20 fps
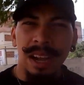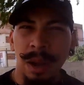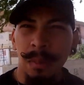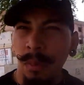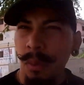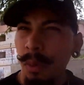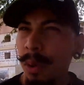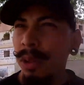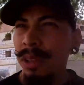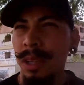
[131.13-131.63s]

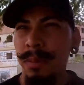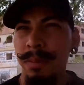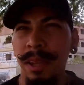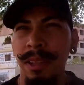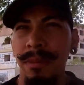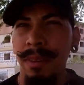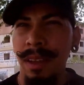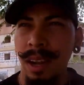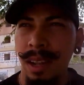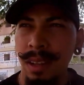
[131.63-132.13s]
boa, tem pé de
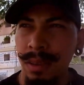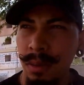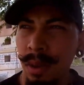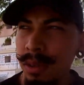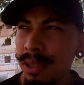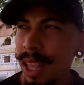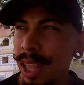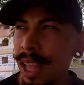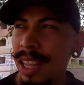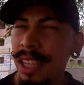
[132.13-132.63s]
vela do
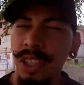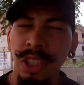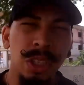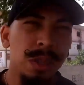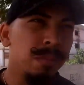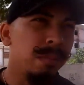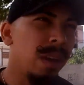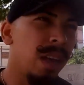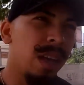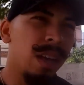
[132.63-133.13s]
Octalink
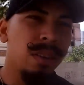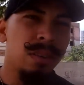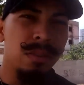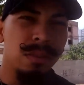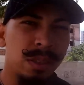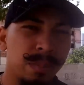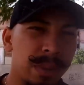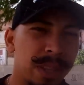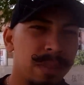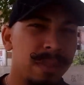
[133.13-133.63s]
Shimano, tem
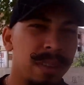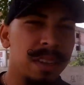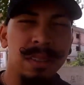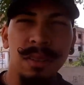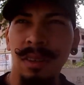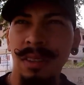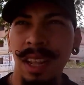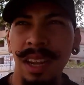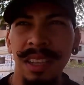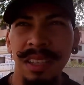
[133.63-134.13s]
pé de vela do
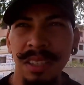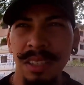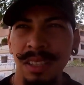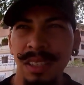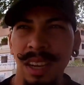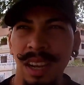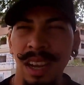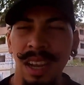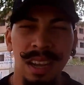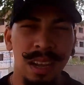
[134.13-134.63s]
Octalink
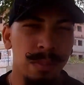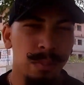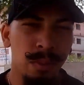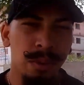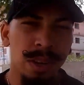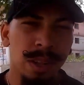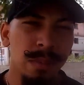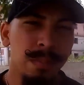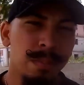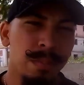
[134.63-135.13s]
Ziran, por
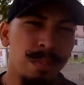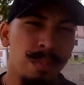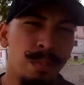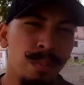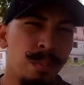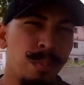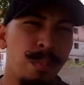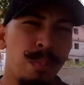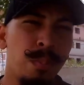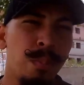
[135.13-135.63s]
aí,
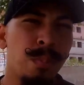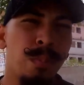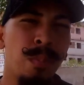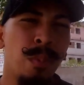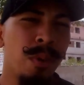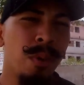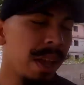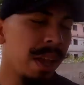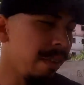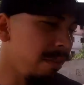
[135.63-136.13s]
por
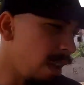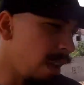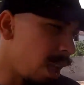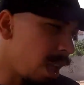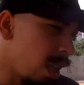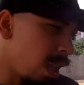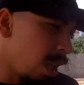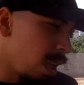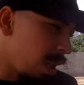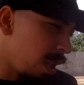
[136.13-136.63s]
aí vai.
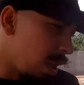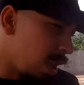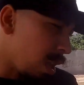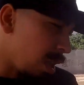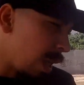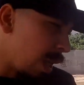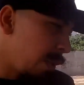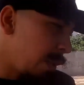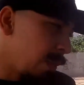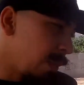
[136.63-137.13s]

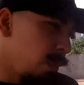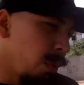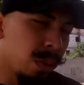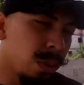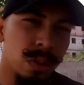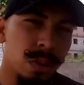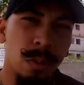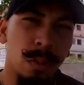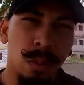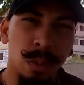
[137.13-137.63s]
Depende muito do
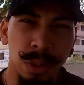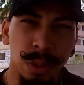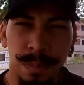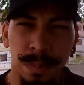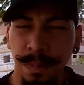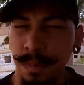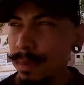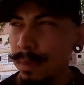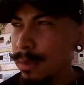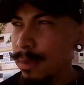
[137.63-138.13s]
seu bolso.
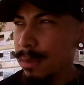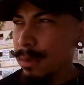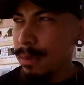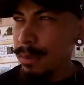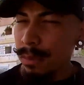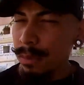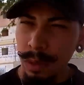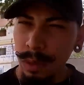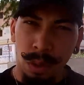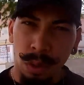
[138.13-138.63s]

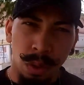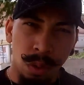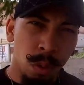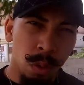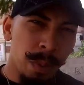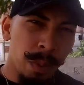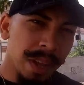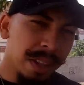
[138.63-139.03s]
O pé de